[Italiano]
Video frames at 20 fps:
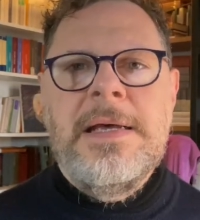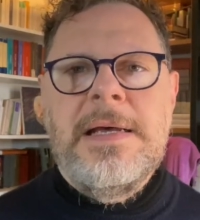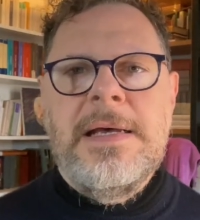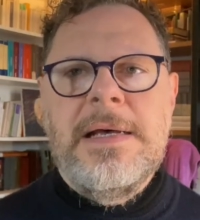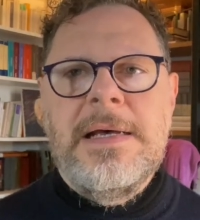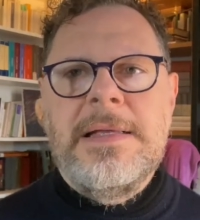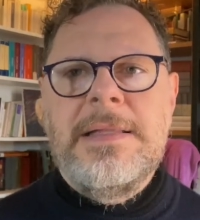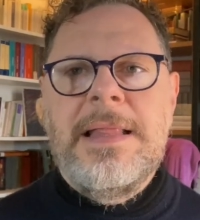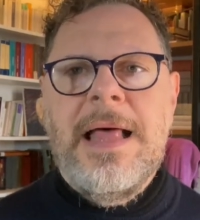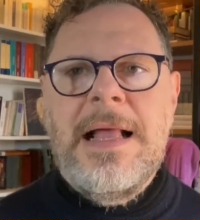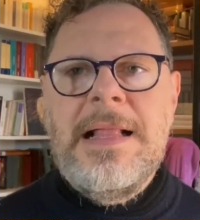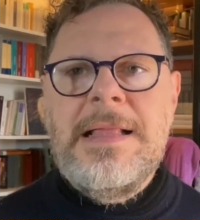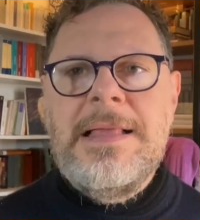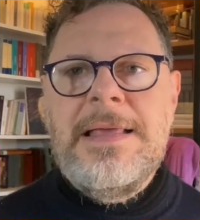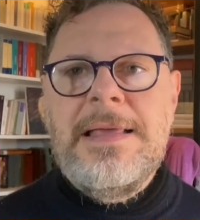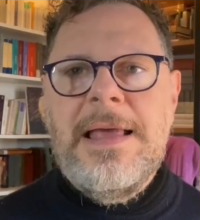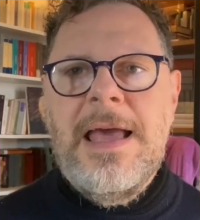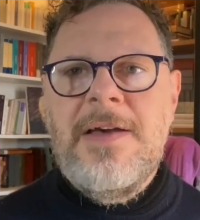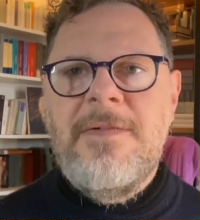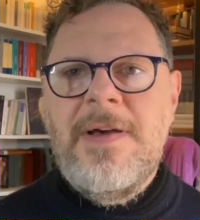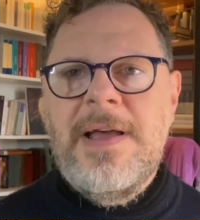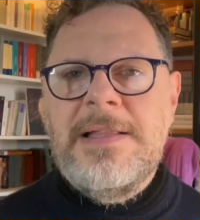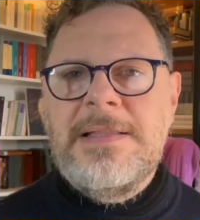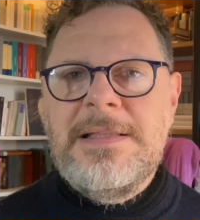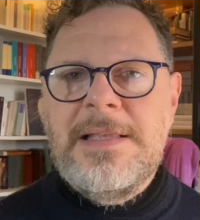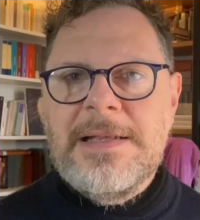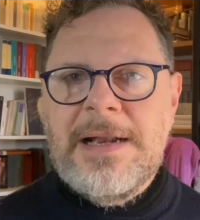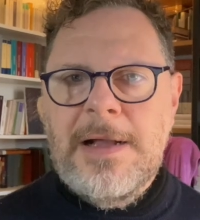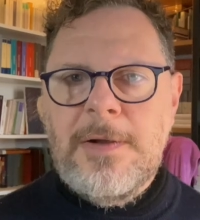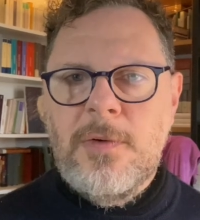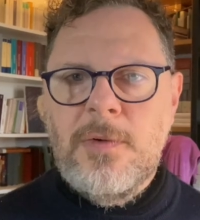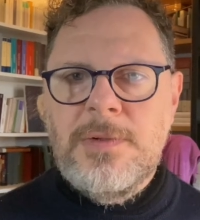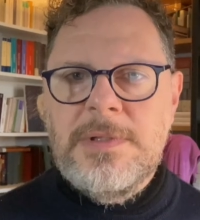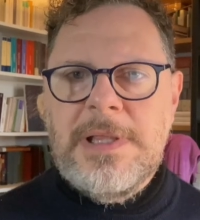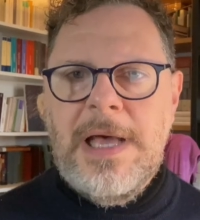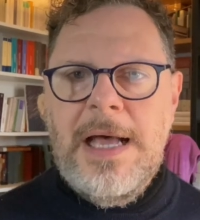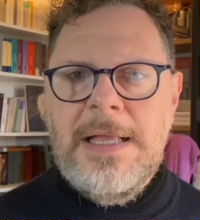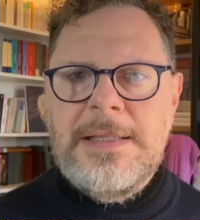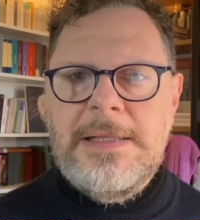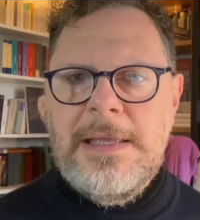eh, dagli eventi
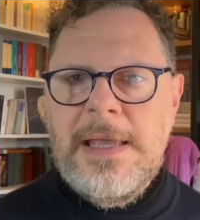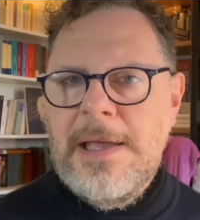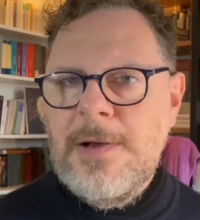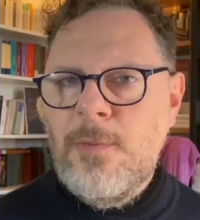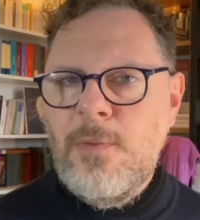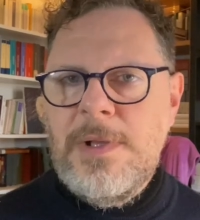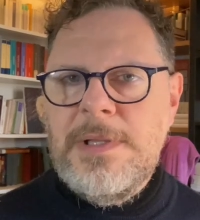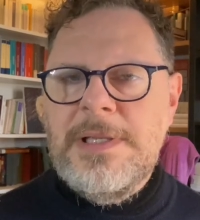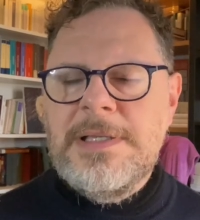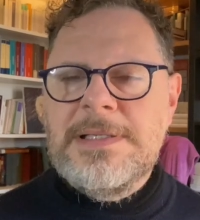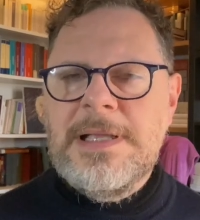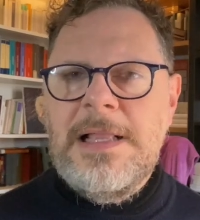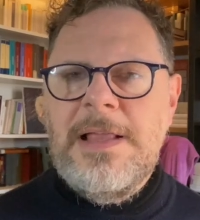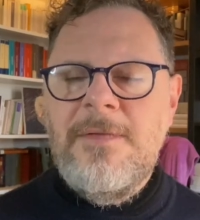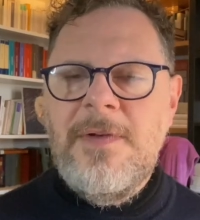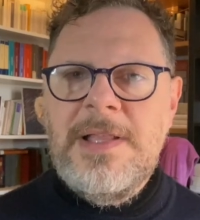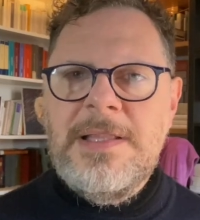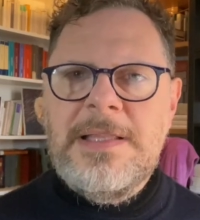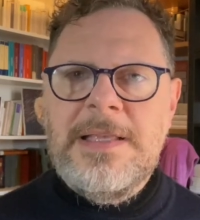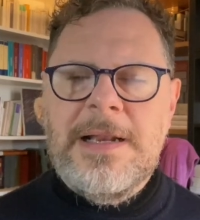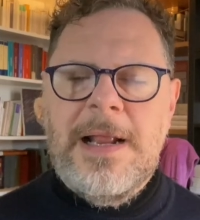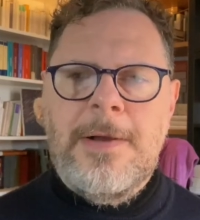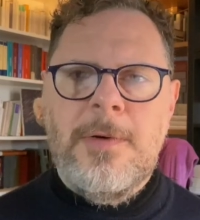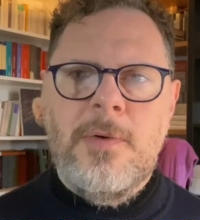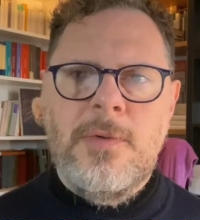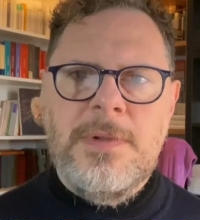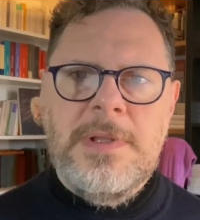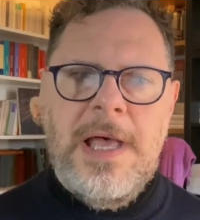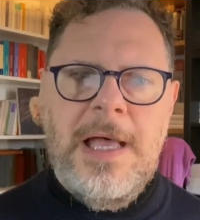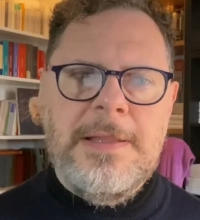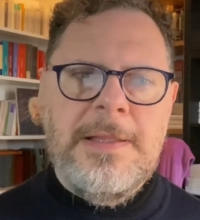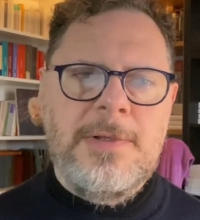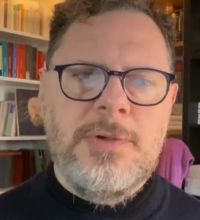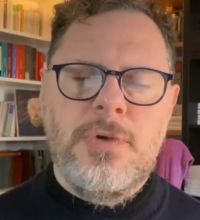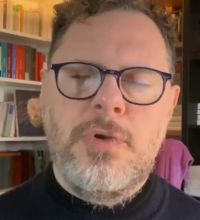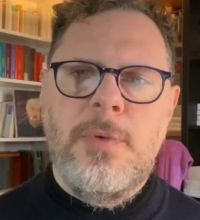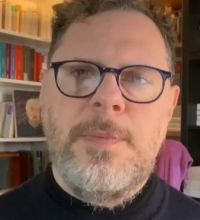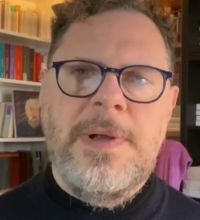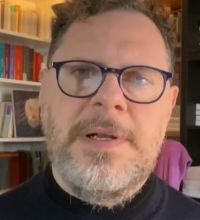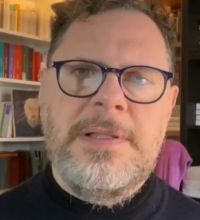raccontati e quindi se gli eventi raccontati
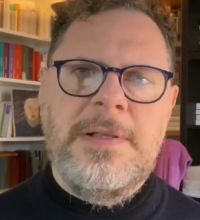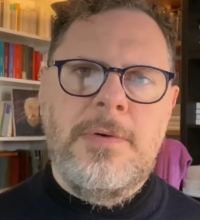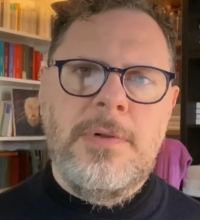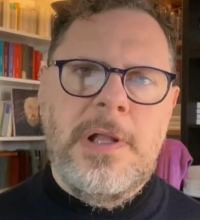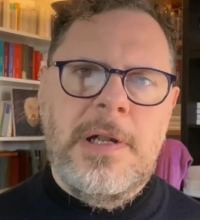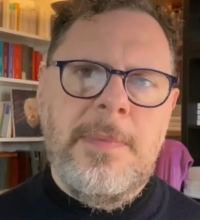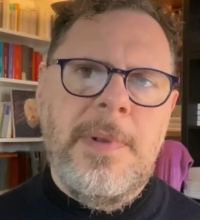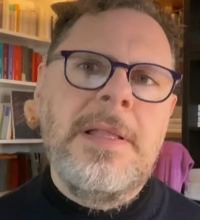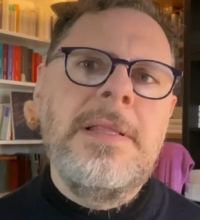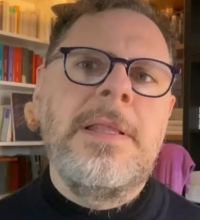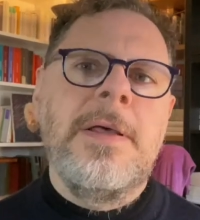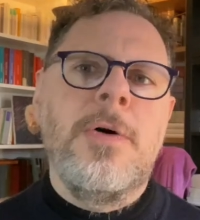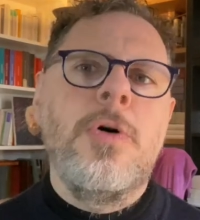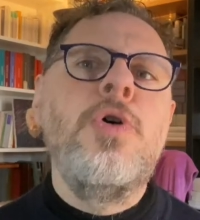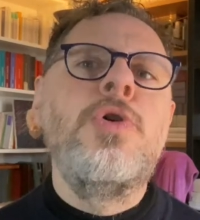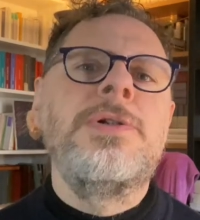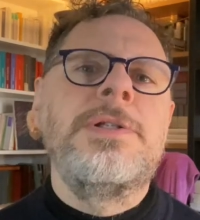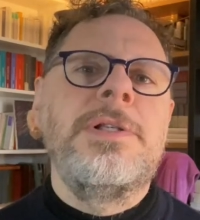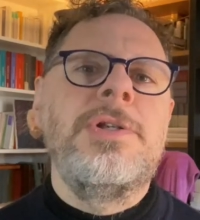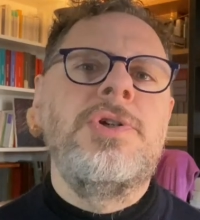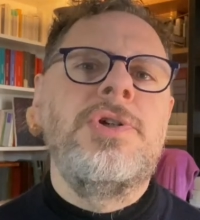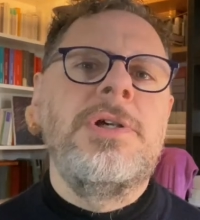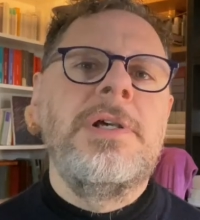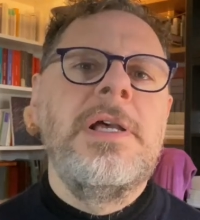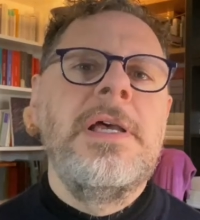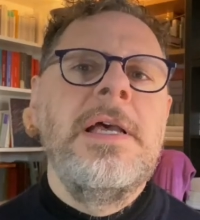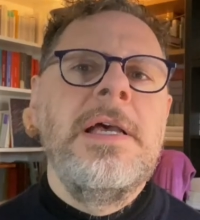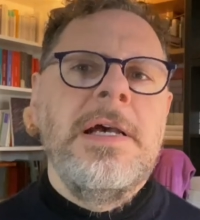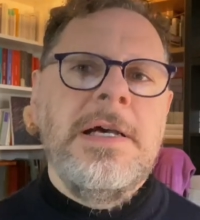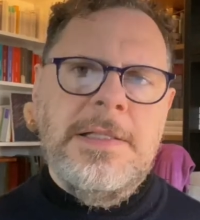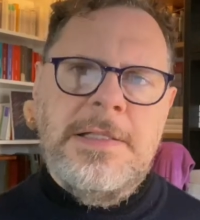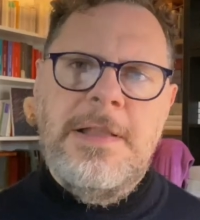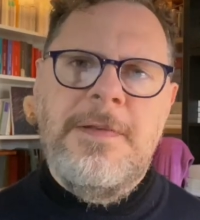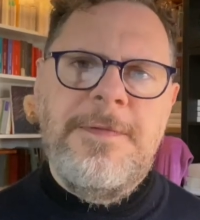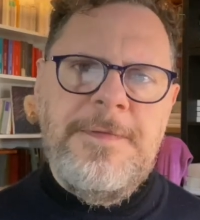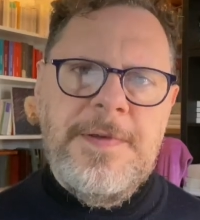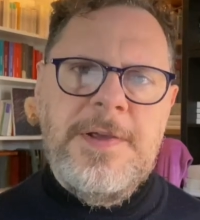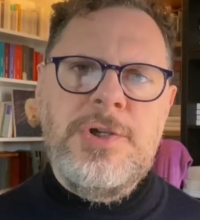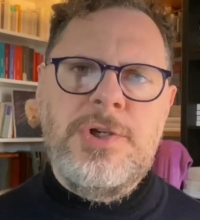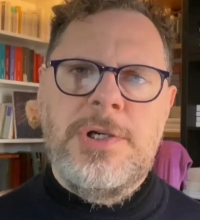sono particolarmente ostici,
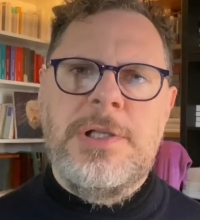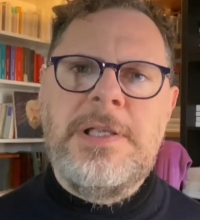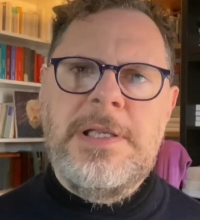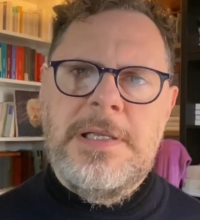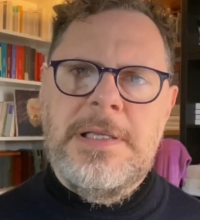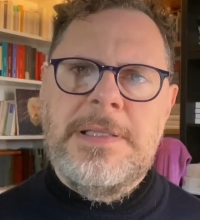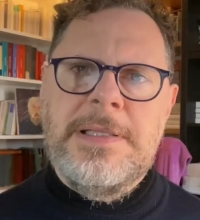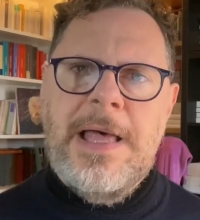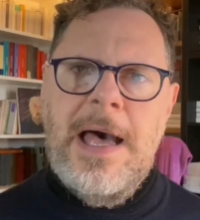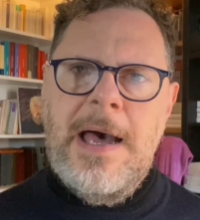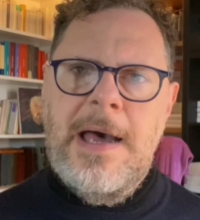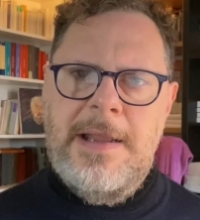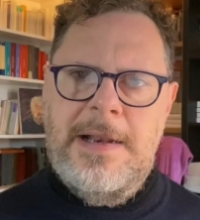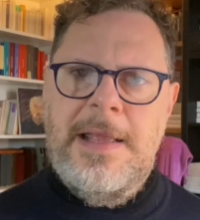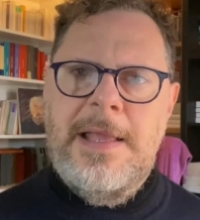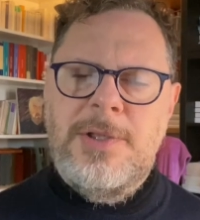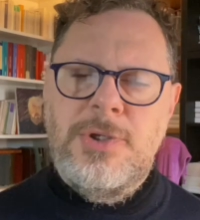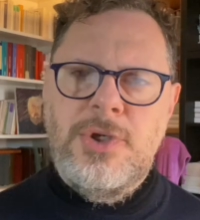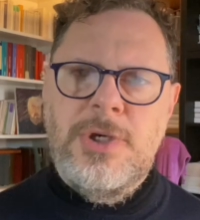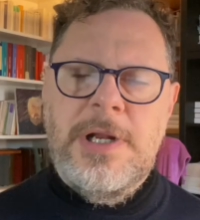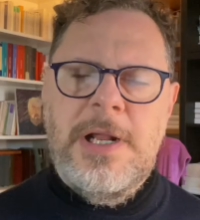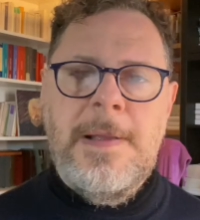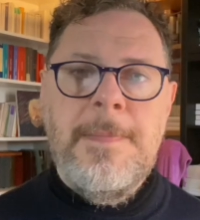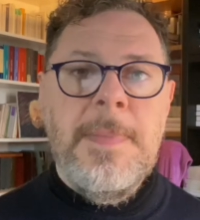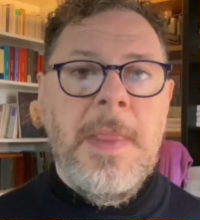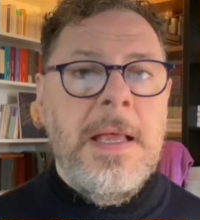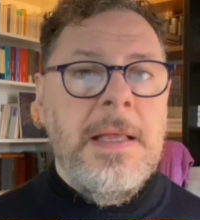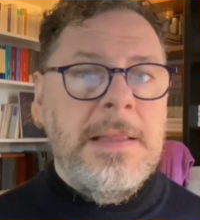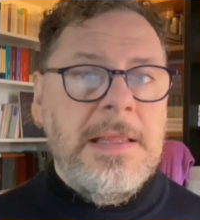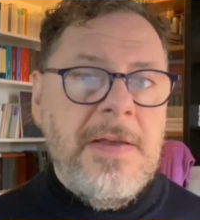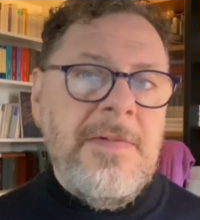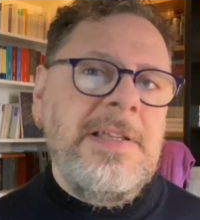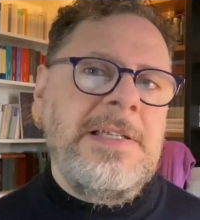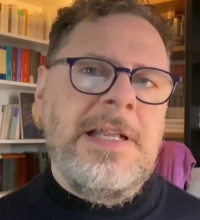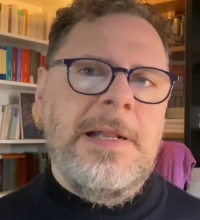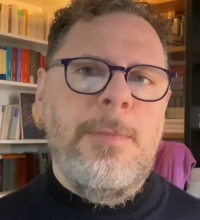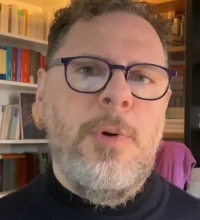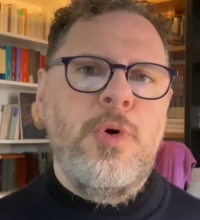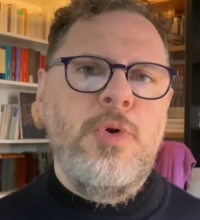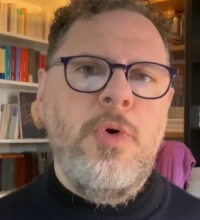difficili da reggere, deve
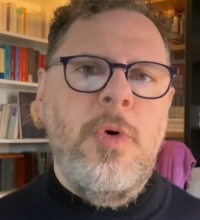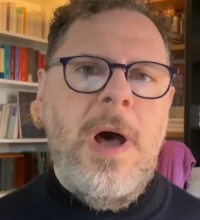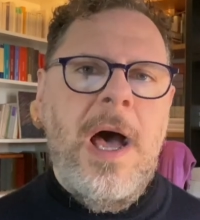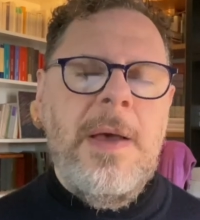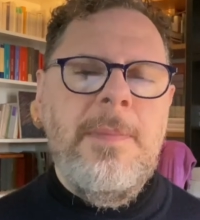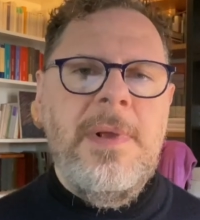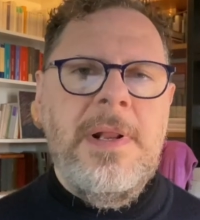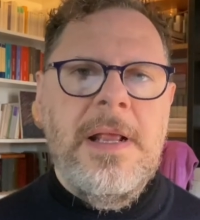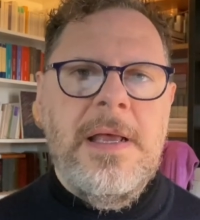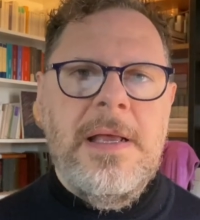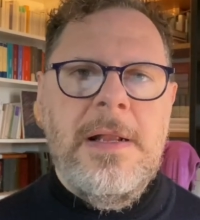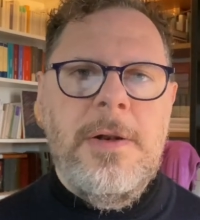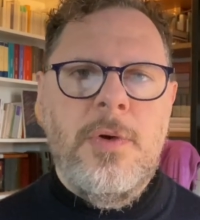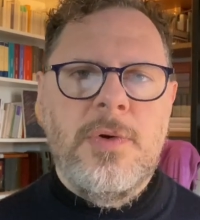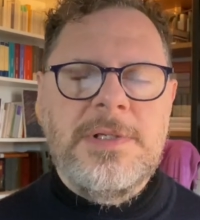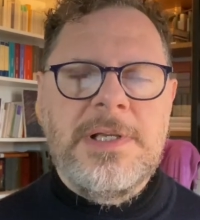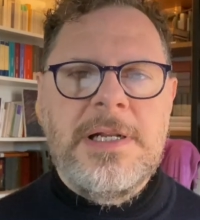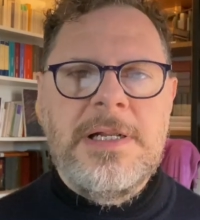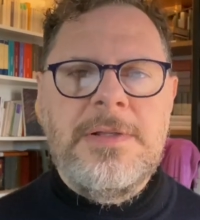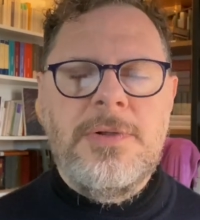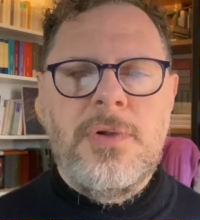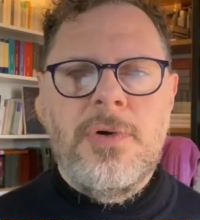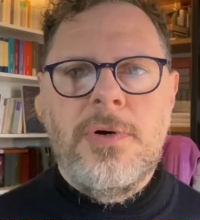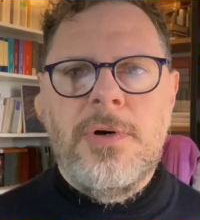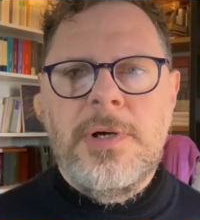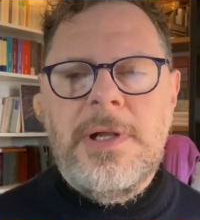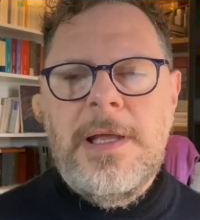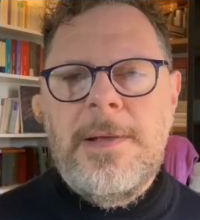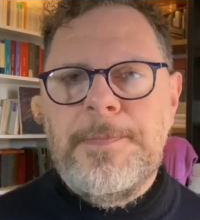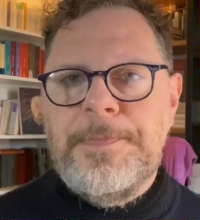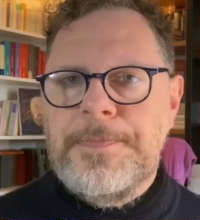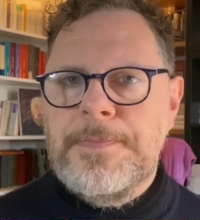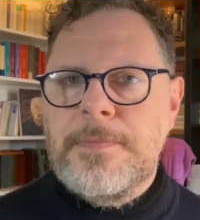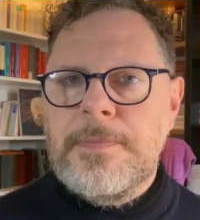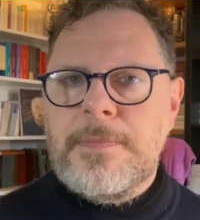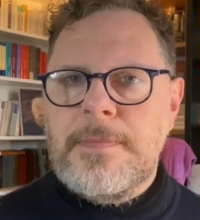essere molto abile lo scrittore